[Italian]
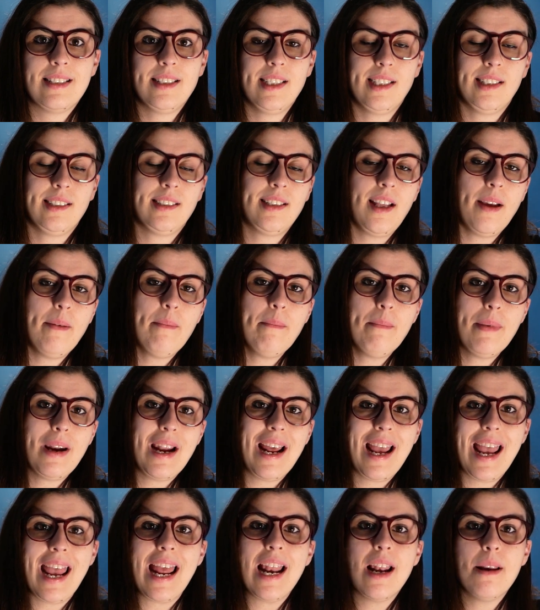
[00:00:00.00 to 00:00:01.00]

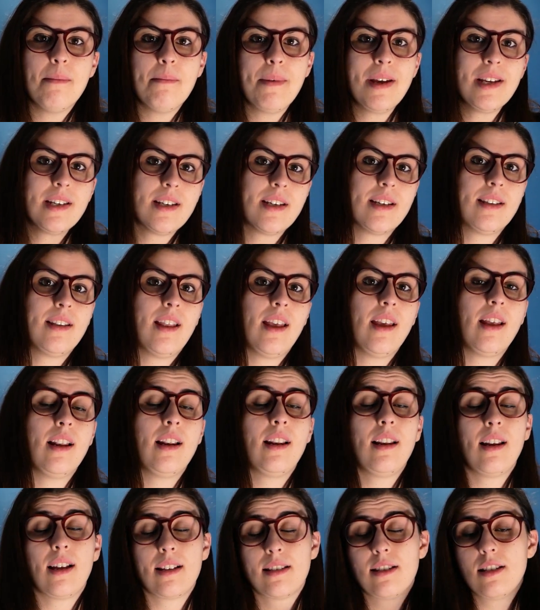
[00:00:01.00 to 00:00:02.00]
Settembre è il mese
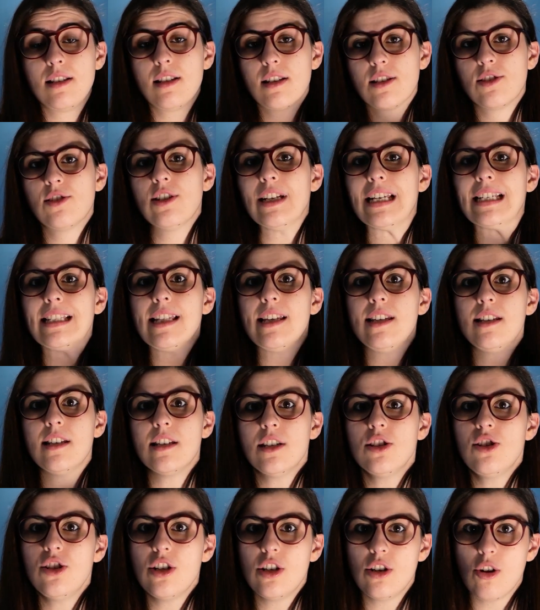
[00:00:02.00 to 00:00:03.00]
dell'assegnazione degli
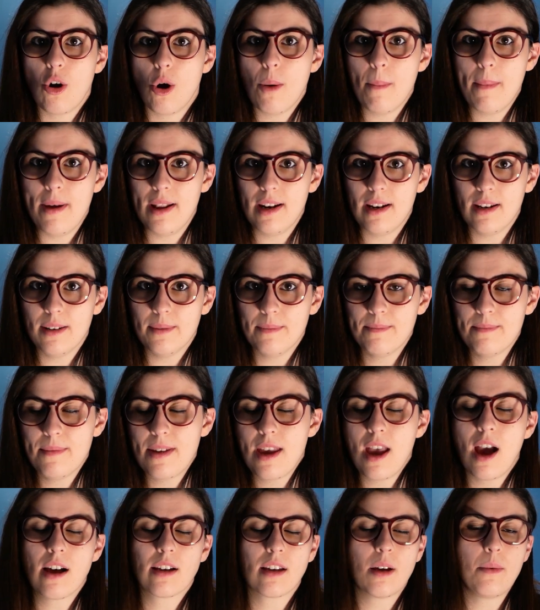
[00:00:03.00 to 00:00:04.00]
Ig Nobel
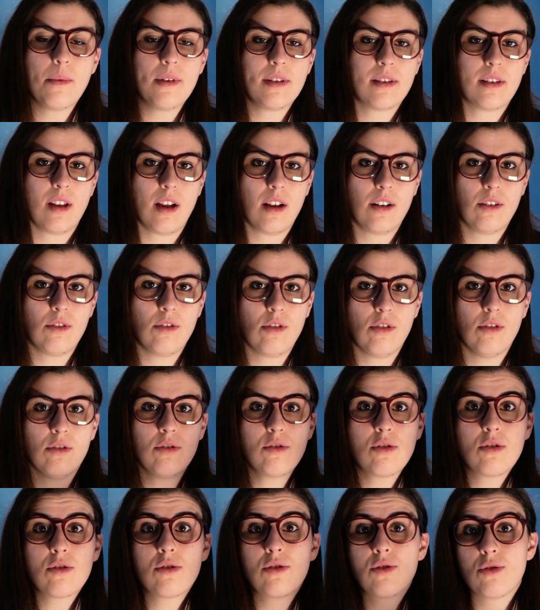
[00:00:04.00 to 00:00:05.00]
e anche quest'anno
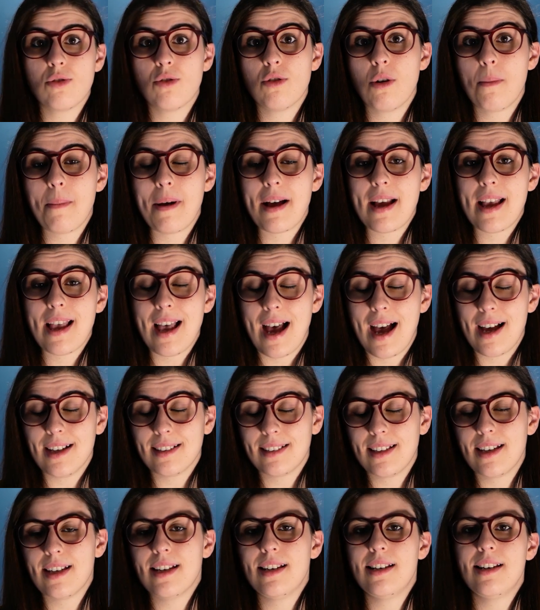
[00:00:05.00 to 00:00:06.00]
non sono
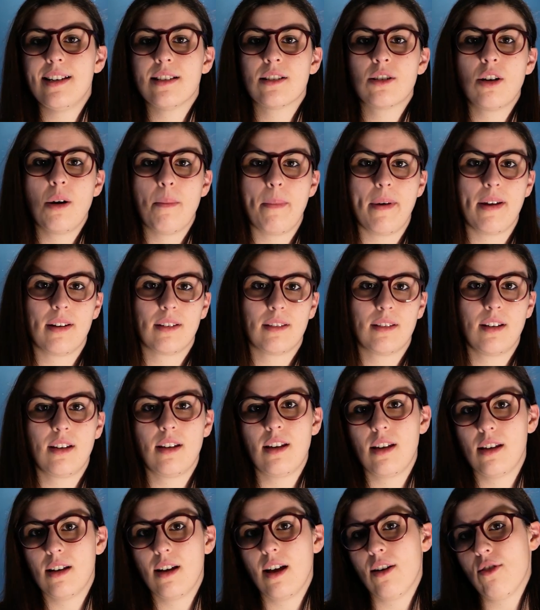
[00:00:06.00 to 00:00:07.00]
mancate le scoperte
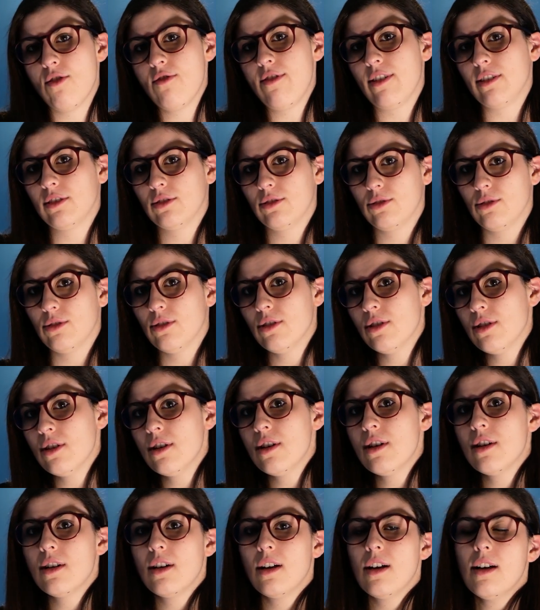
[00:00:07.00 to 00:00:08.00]
che hanno fatto.
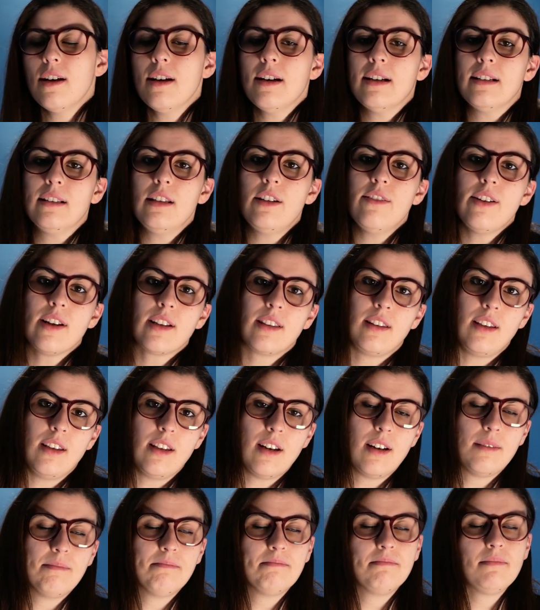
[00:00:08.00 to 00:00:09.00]

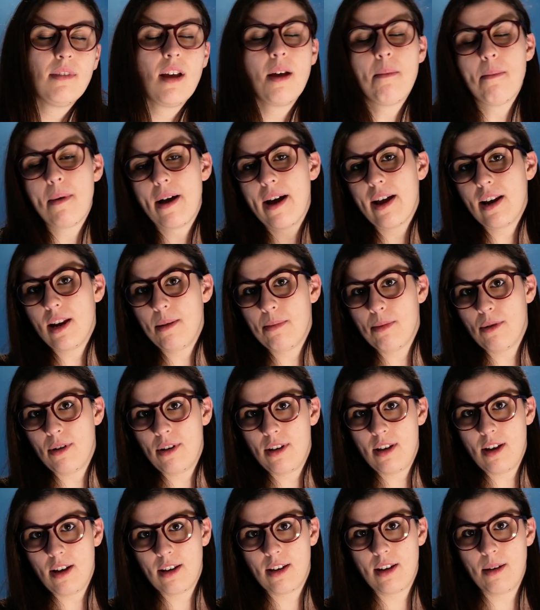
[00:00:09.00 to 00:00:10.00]
Divertire e magari
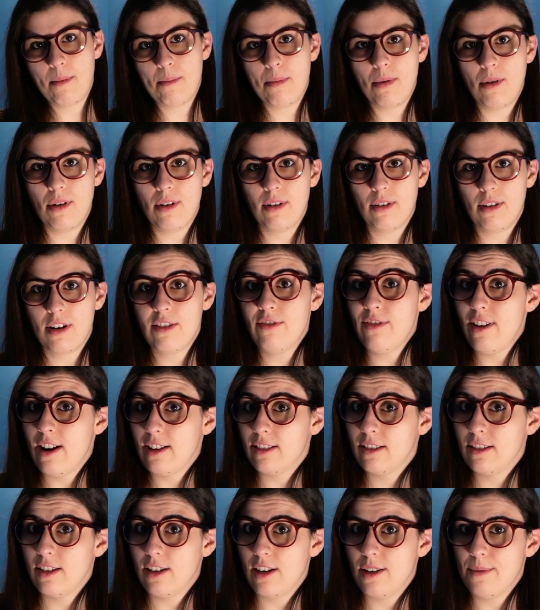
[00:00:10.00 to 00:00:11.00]
poi anche un po'
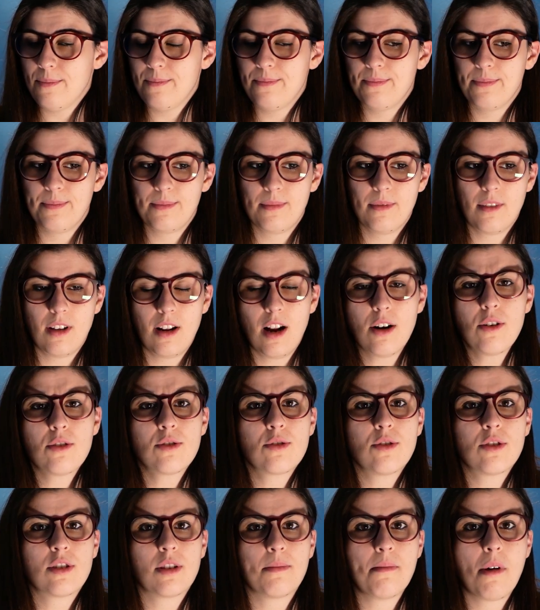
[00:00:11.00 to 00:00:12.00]
riflettere. L'anno
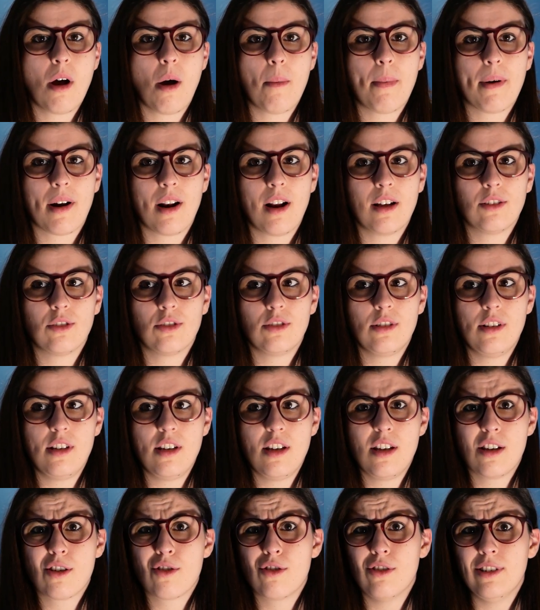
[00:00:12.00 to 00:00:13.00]
scorso abbiamo parlato
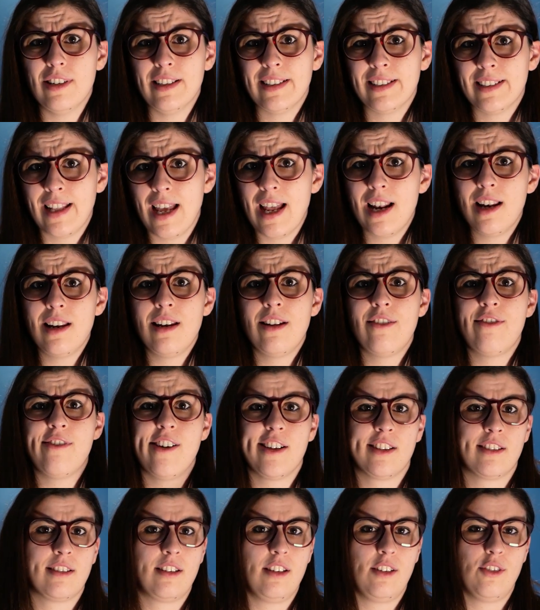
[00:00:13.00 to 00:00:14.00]
di coltelli
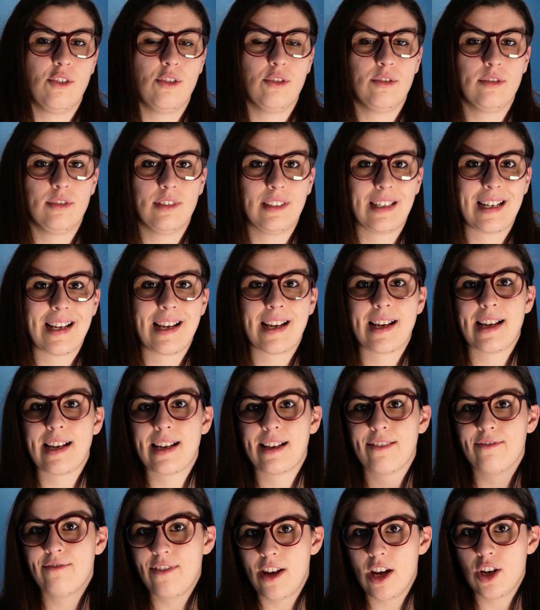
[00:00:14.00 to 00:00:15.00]
fatti con
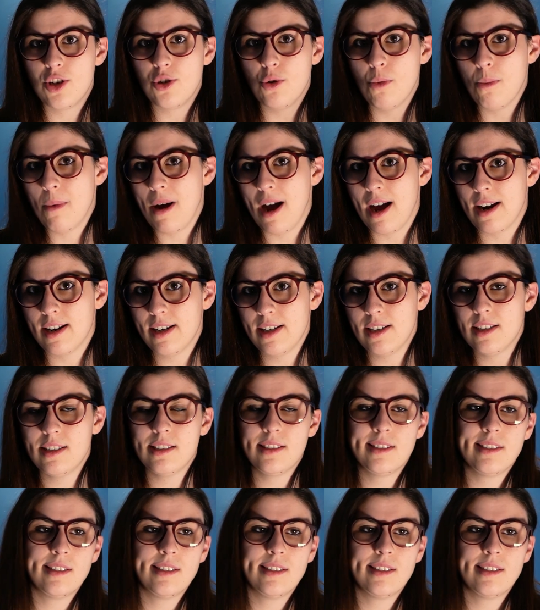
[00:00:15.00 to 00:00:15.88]
feci umane,